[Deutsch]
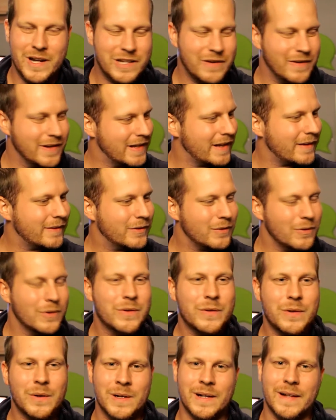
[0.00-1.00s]
Ich finde das so
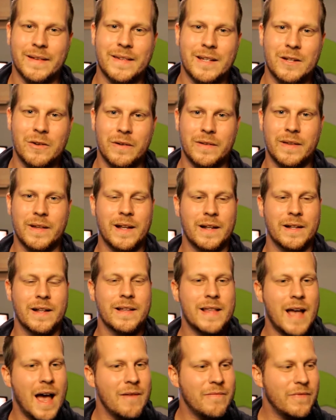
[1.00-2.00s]
toll, dass die Leute da
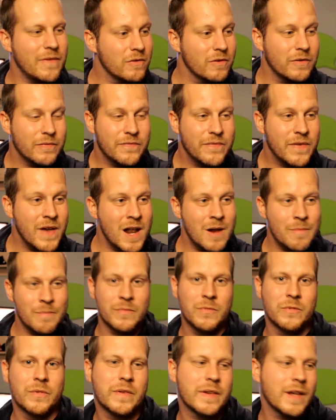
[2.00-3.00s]
nicht einfach nur
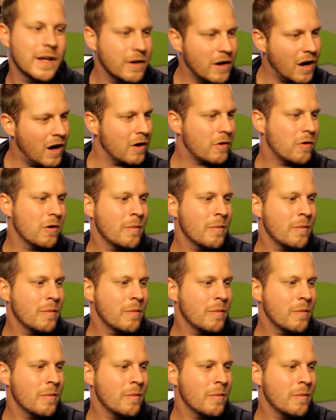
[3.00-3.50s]
filmen und sehen, oh,